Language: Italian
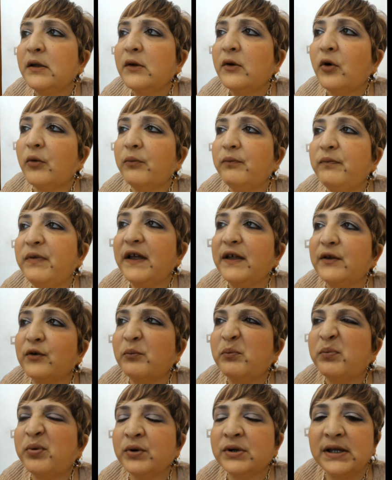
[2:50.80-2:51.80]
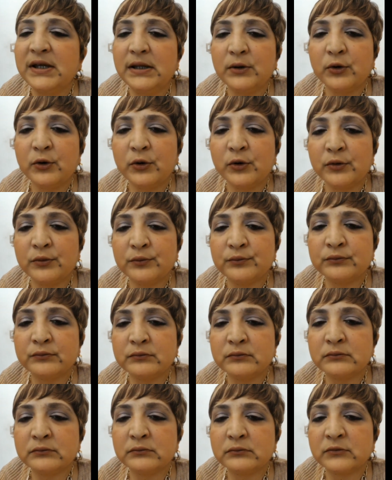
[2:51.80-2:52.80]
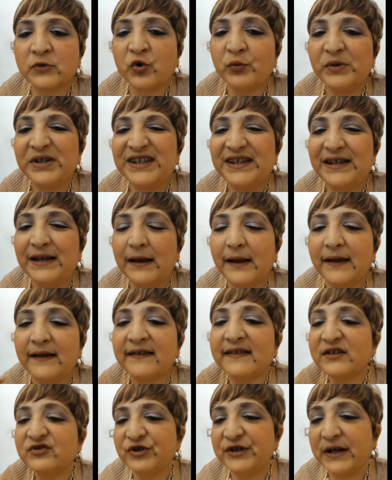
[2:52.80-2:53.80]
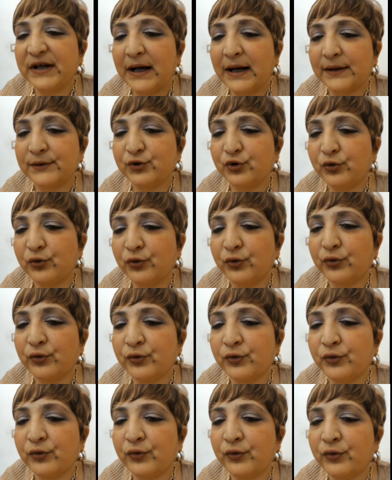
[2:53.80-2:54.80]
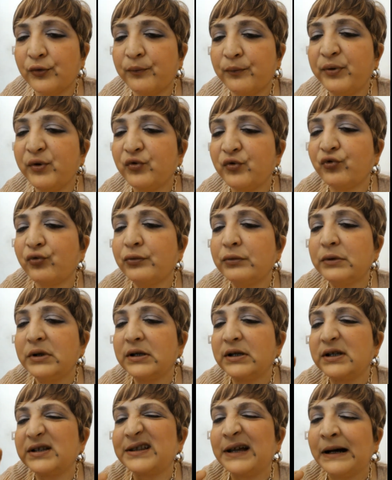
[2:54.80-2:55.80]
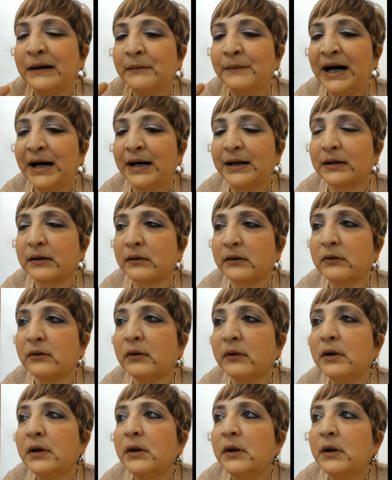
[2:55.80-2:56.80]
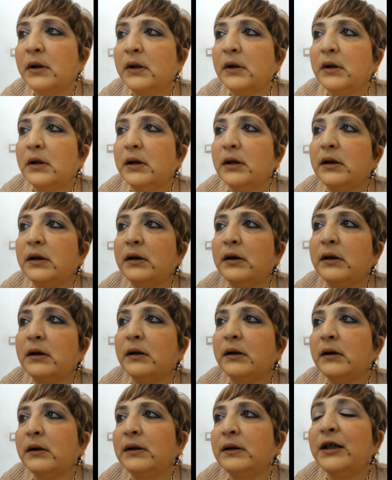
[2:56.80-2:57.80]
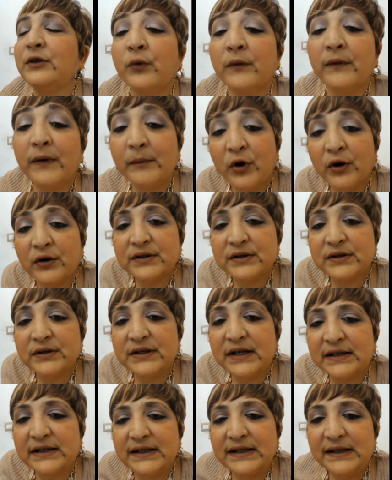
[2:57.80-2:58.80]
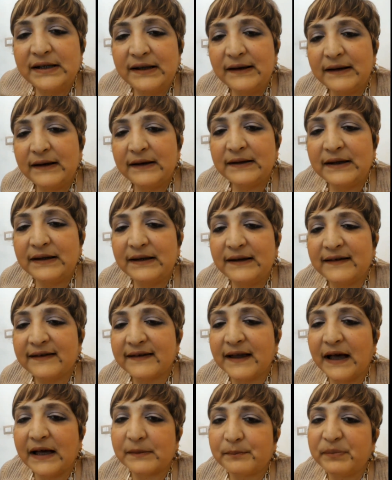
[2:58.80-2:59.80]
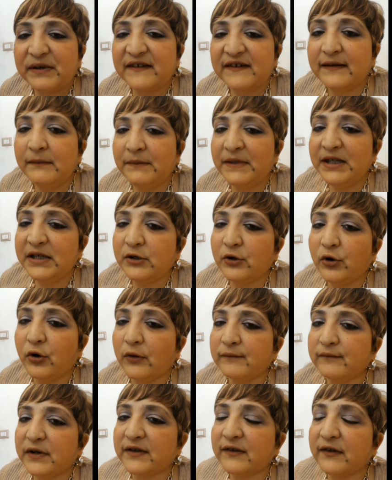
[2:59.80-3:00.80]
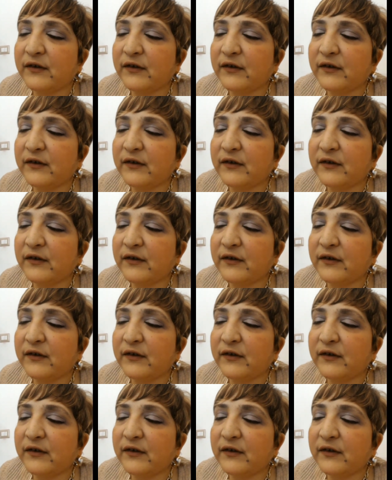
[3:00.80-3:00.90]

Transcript: ovvero un pochino mh, mm, come dire esagerato uh, più sul tamarro uh, la nuova moda delle, delle scarpe semi converse